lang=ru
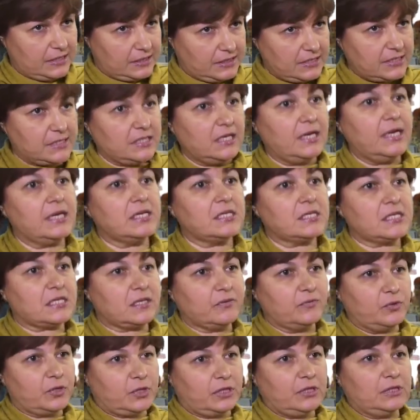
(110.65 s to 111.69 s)

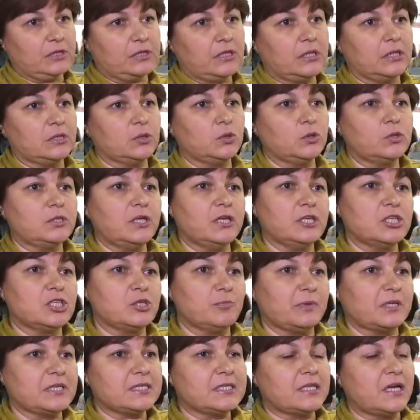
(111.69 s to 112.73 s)
канцелярского рынка, но также
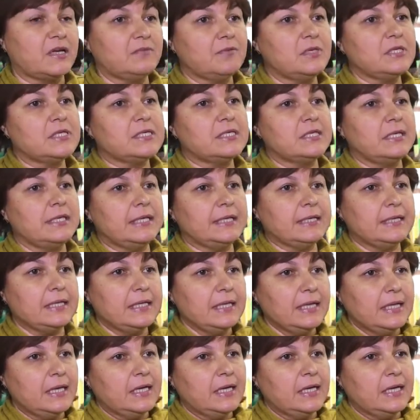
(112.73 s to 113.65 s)
представители